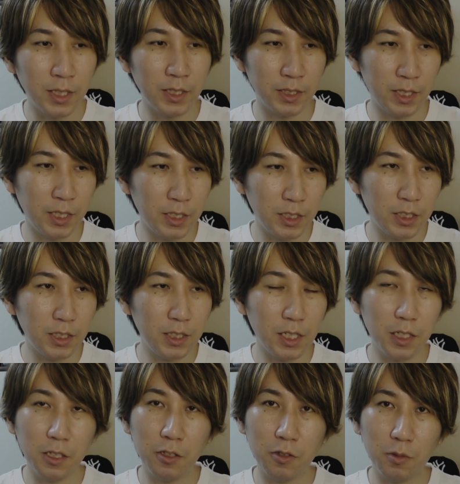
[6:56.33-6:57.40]
精神
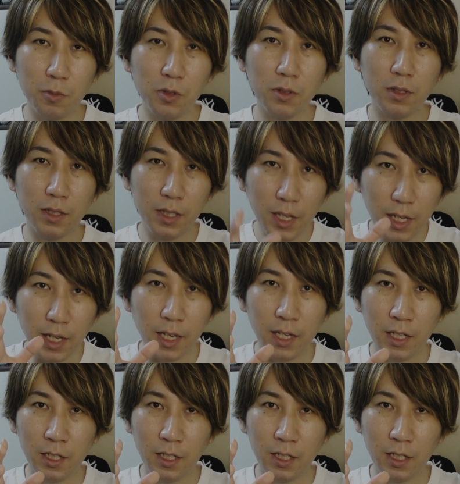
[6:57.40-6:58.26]
原理を持って